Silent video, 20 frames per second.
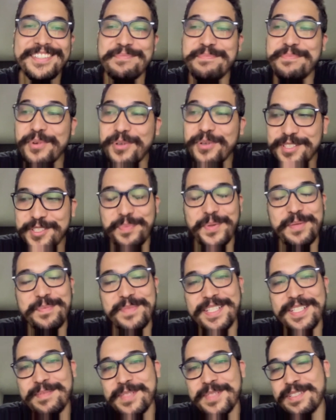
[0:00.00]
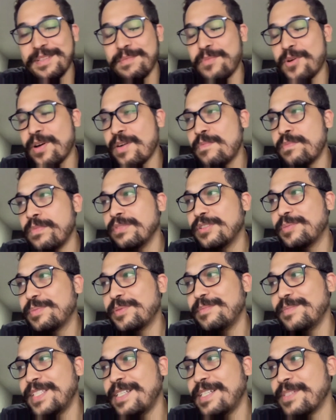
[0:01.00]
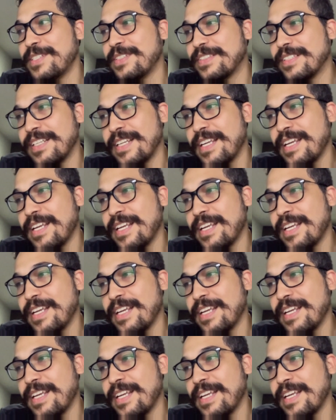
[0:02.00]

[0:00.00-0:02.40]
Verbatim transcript: muitos problemas, né? muitos problemas.